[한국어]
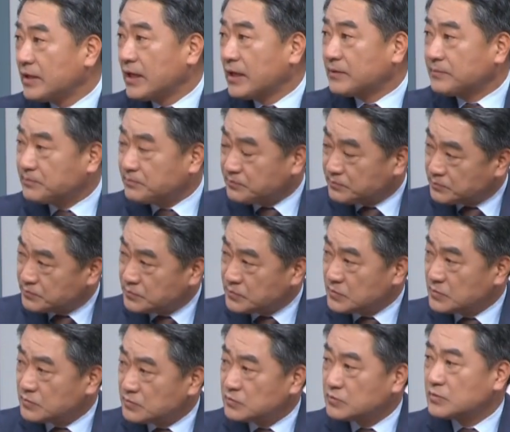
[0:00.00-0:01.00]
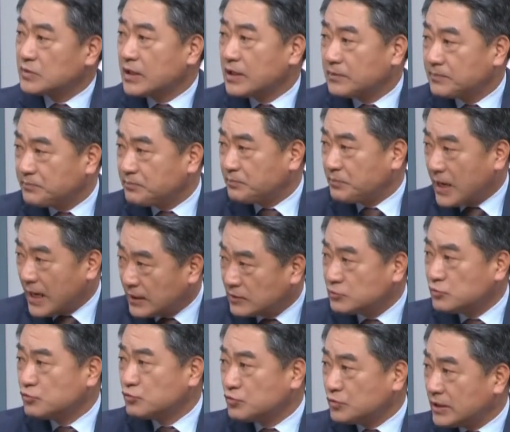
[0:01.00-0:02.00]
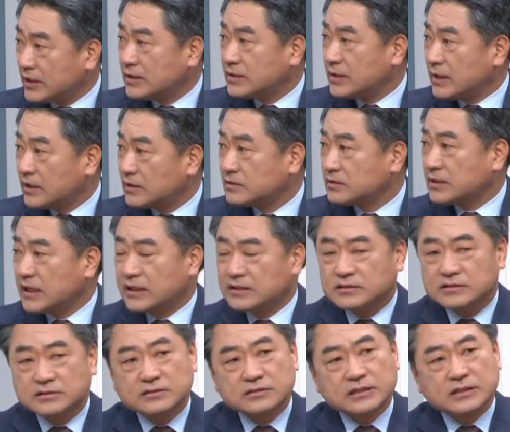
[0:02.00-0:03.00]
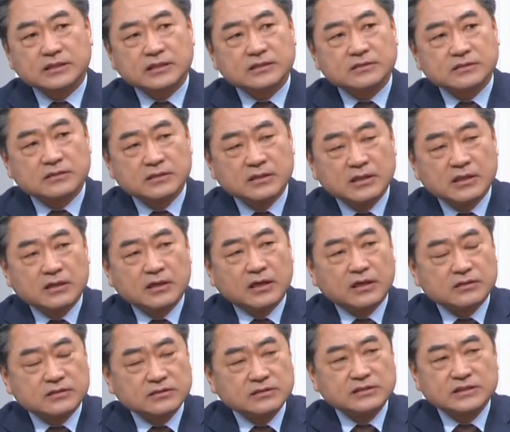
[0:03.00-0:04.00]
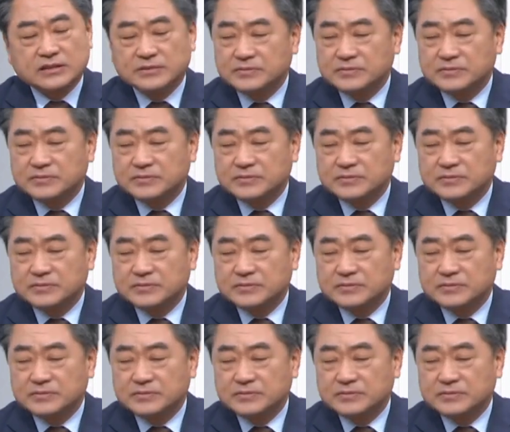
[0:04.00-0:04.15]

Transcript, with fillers: 핵, 핵 방류에 대한 가능성에 대해서 아, 그런